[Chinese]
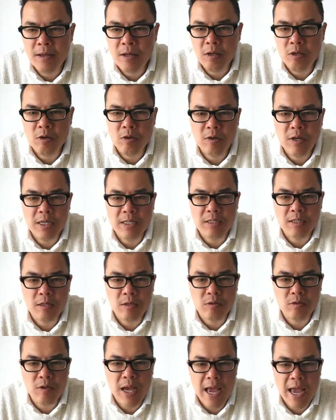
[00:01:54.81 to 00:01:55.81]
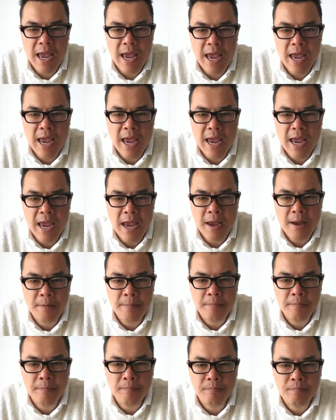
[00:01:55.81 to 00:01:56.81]
刘克少说 a，
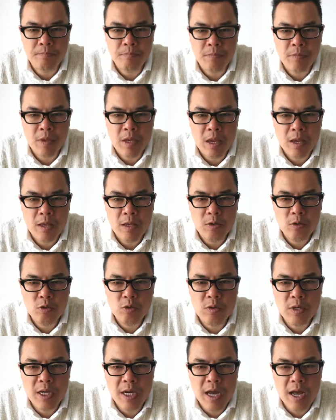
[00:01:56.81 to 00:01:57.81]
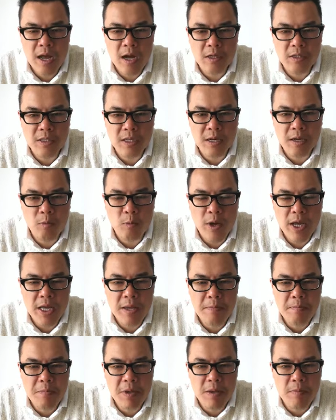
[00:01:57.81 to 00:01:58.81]
注意看好这个尾
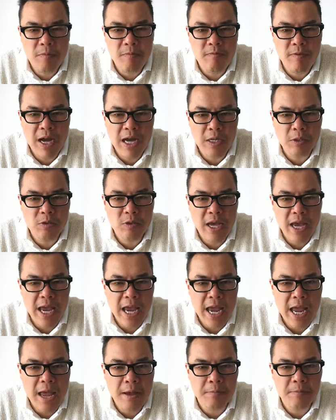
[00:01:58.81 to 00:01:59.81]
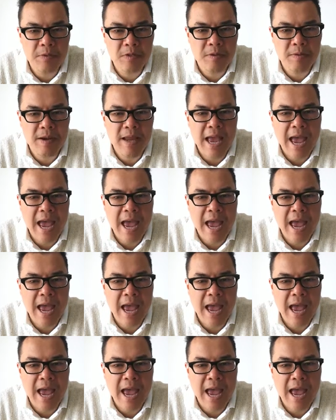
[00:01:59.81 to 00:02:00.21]
音 b 不发音，说 am 就念